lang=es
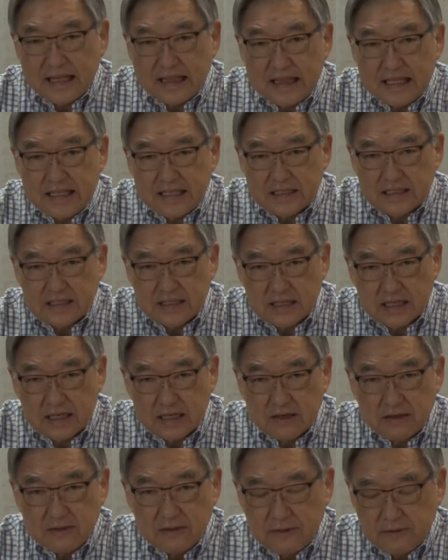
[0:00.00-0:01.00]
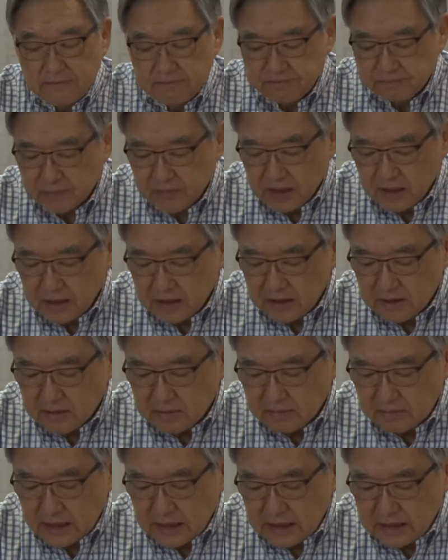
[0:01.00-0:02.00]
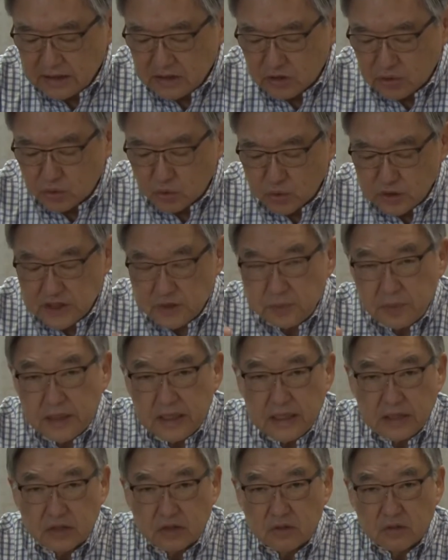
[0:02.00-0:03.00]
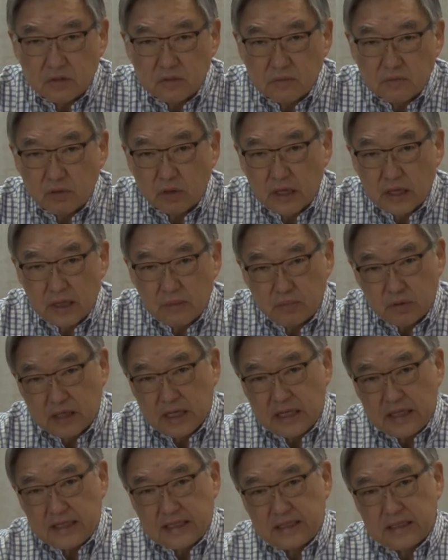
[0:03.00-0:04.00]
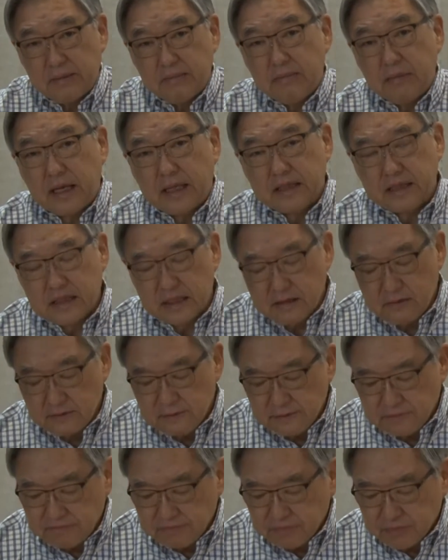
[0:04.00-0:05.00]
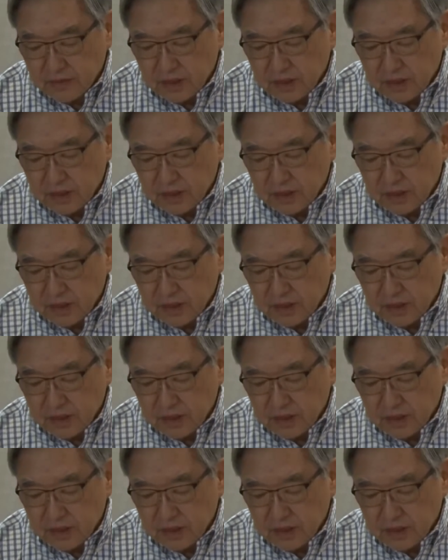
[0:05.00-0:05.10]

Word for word: Y este ministerio del nuevo pacto, o nosotros ministros del nuevo pacto,